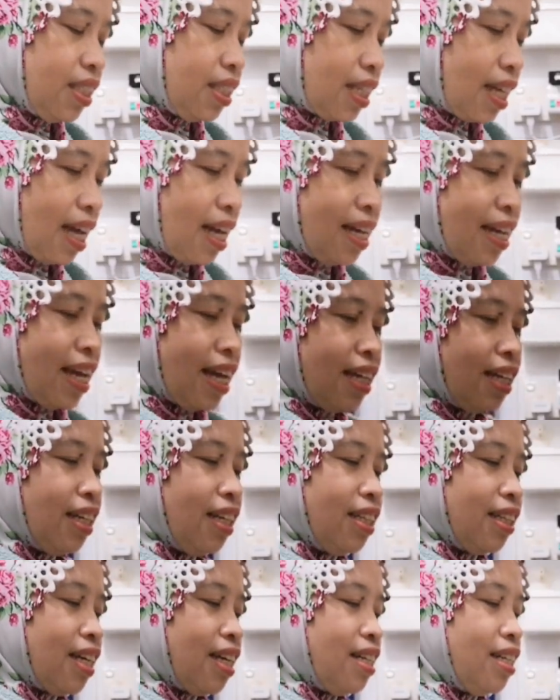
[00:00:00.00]
sekalian
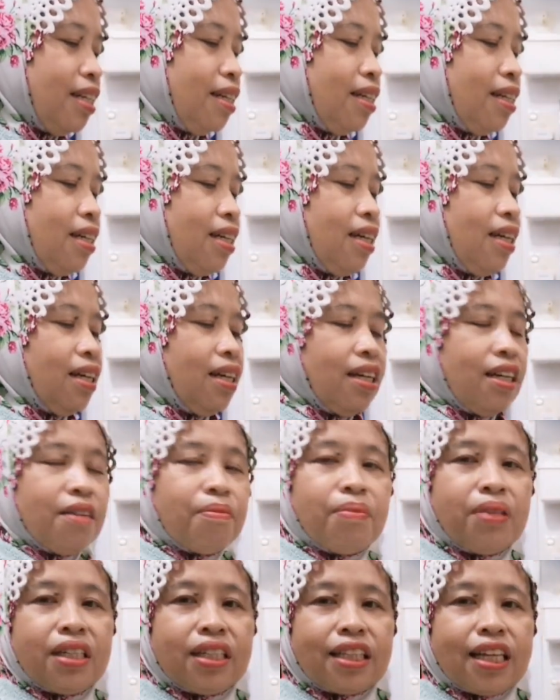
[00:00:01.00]
ini tadi
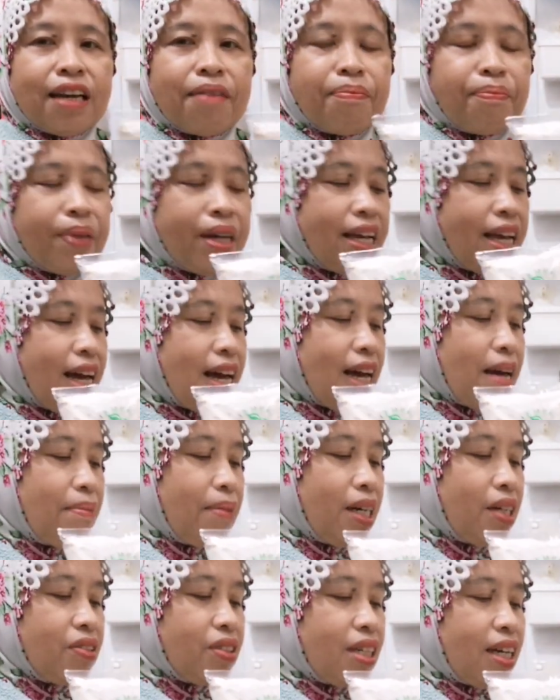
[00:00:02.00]
juli tempe ya,
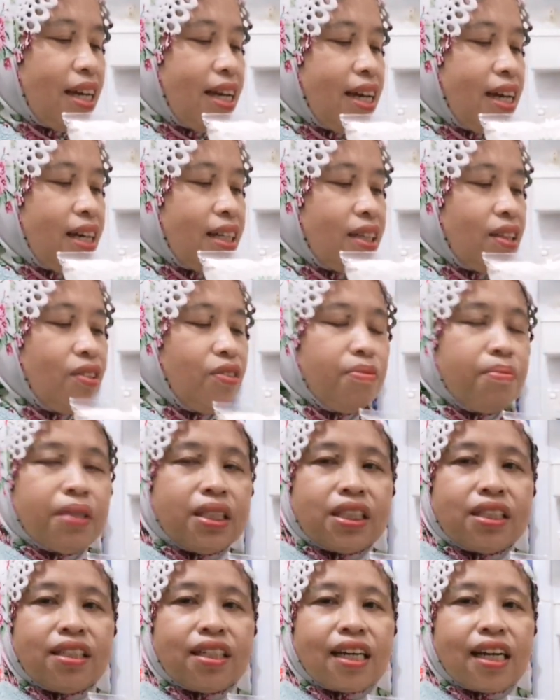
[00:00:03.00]
mau saya
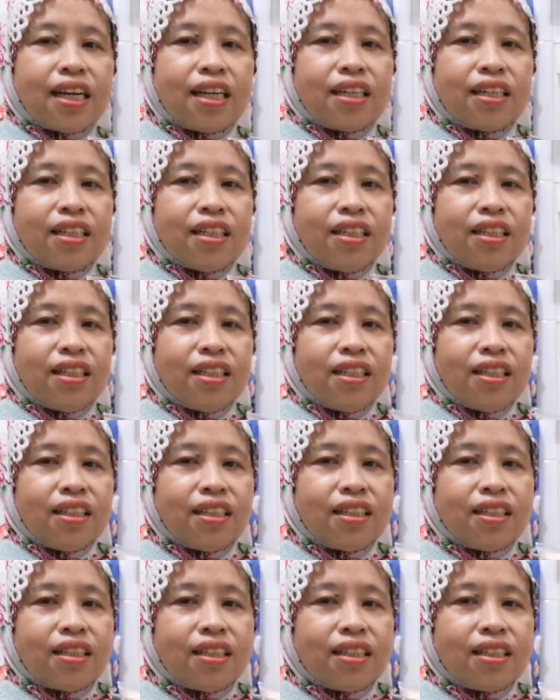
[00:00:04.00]
tumis dengan ini
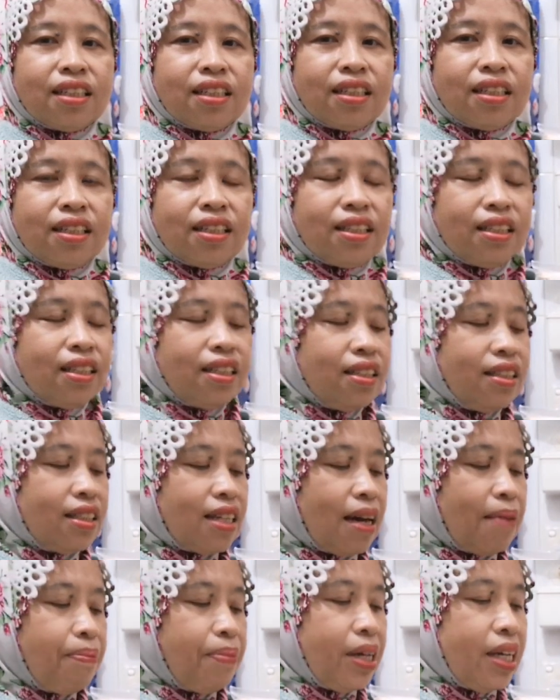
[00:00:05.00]

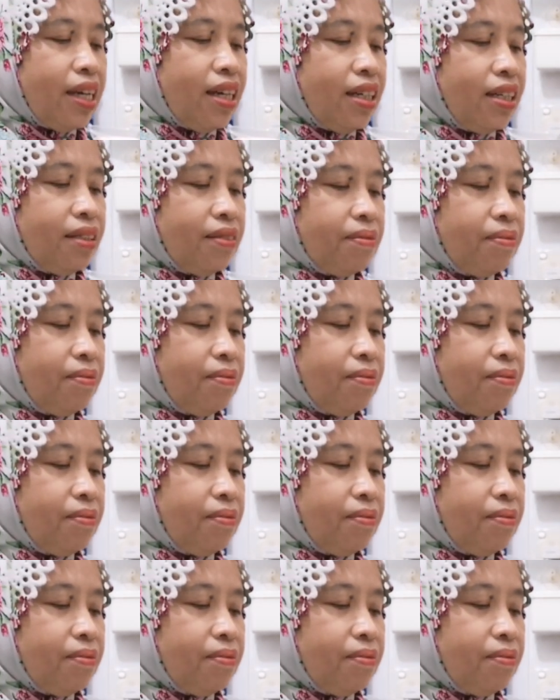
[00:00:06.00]
cabe